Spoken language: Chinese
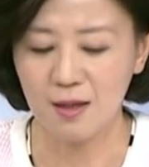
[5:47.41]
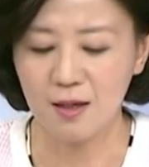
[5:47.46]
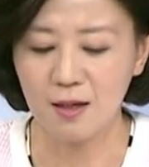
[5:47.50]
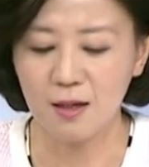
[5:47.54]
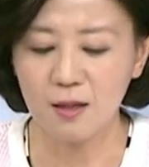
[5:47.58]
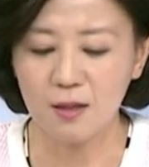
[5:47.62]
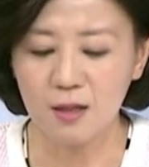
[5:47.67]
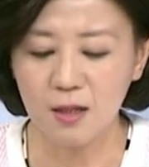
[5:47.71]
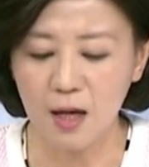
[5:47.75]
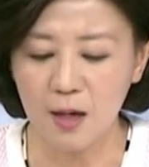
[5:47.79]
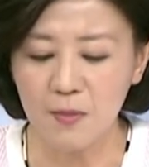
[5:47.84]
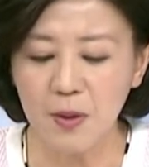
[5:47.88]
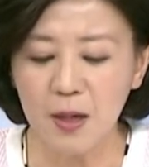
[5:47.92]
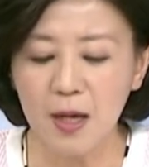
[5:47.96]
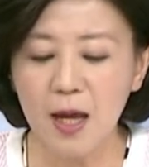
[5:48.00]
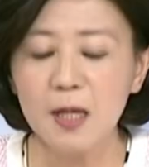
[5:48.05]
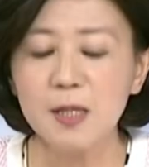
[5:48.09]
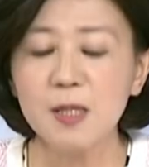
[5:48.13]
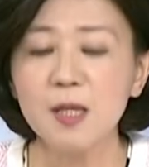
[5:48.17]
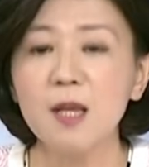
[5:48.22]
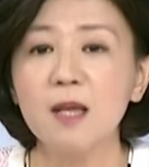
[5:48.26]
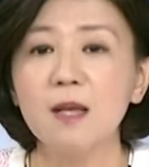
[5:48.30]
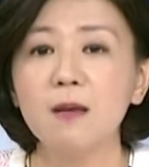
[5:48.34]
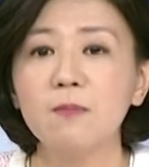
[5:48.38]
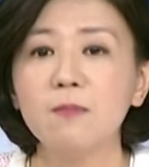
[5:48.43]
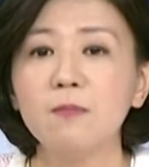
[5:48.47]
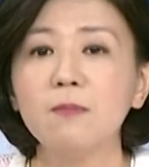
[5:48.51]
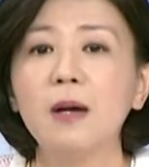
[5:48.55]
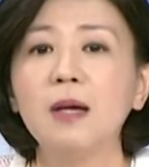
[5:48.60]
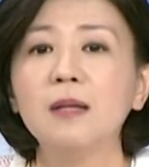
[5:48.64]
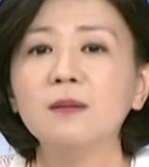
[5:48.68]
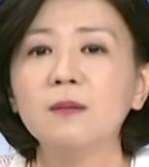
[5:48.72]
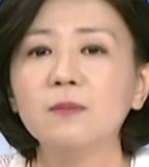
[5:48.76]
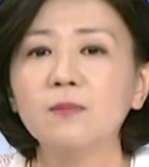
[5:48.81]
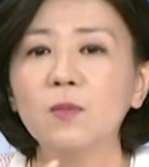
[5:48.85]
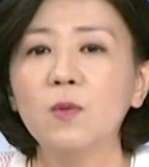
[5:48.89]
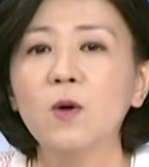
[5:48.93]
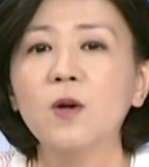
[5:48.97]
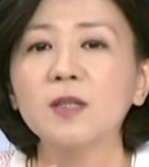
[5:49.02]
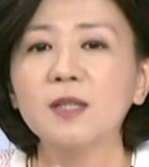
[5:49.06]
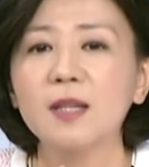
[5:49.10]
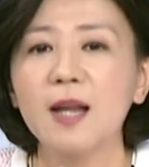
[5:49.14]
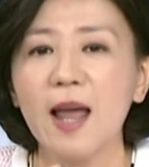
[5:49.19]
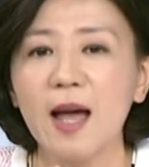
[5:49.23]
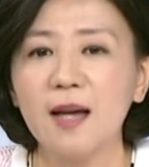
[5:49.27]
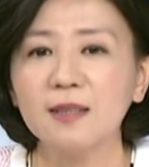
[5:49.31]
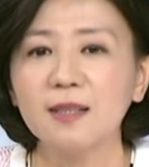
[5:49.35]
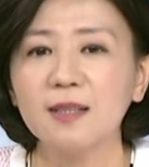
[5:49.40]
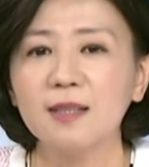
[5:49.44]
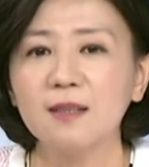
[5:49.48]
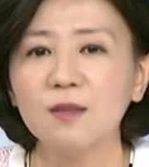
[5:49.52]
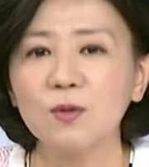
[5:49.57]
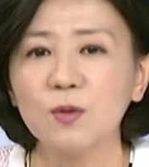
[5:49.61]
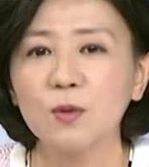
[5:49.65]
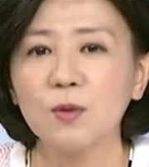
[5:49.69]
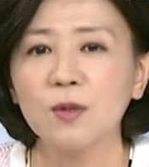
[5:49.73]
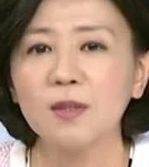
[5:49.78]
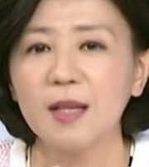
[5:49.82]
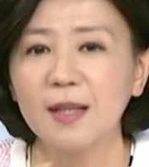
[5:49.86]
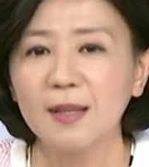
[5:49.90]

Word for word: 你可不可以自己摸摸着良心说，